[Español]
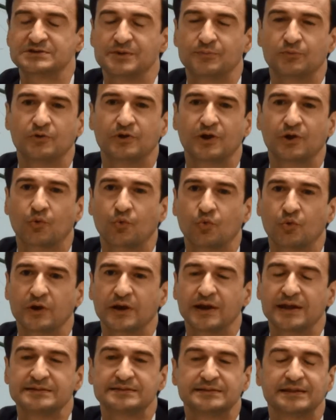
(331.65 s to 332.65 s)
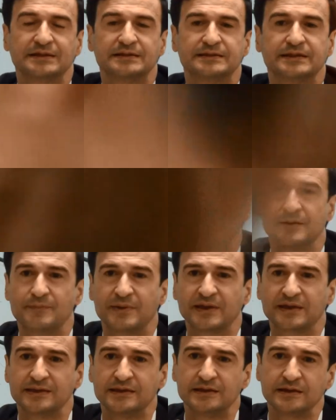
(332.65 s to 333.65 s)
se puede recurrir ante el Tribunal de
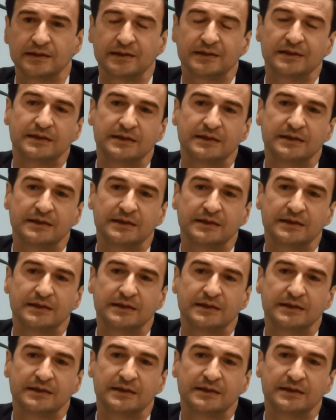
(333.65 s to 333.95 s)
Pekín